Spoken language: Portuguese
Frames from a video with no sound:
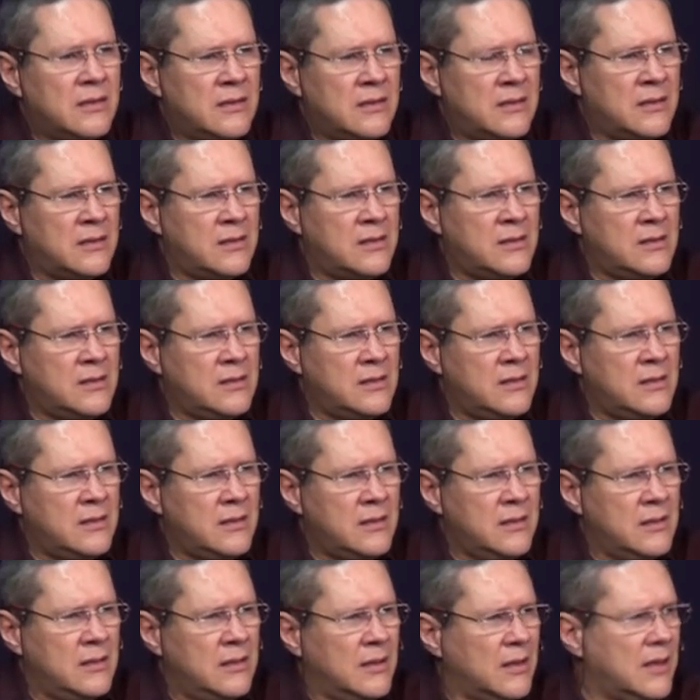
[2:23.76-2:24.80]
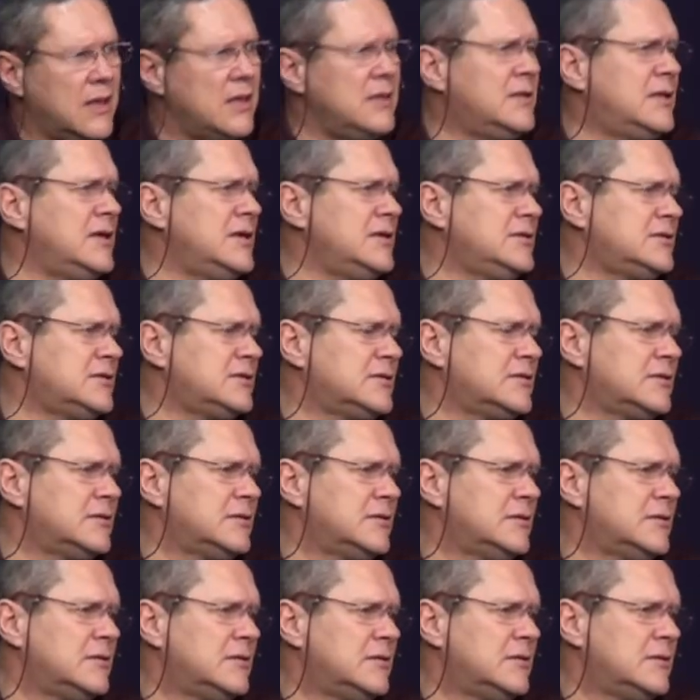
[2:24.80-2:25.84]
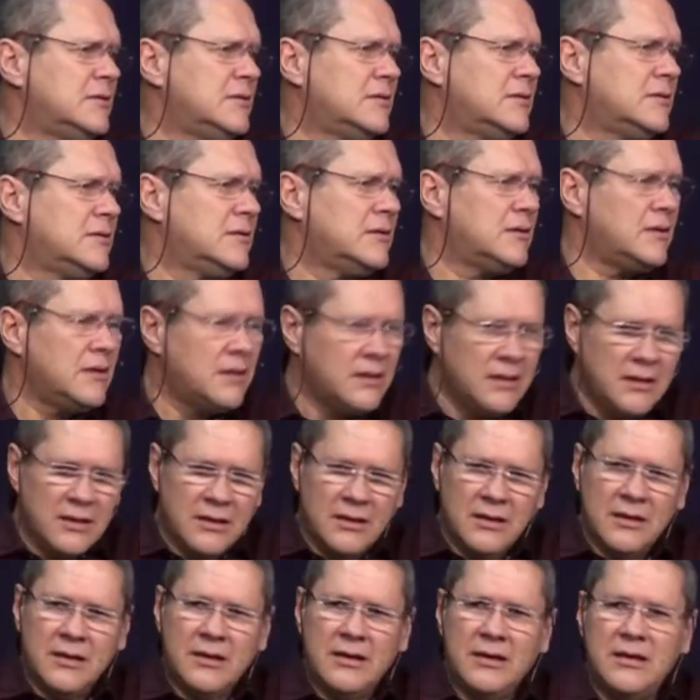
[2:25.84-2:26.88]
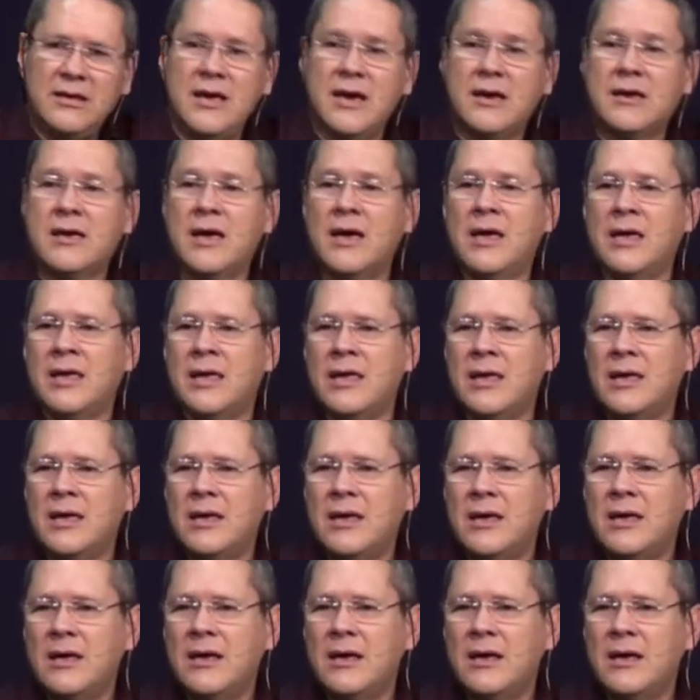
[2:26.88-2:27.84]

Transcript: Uhum. Quem disse? E a quem?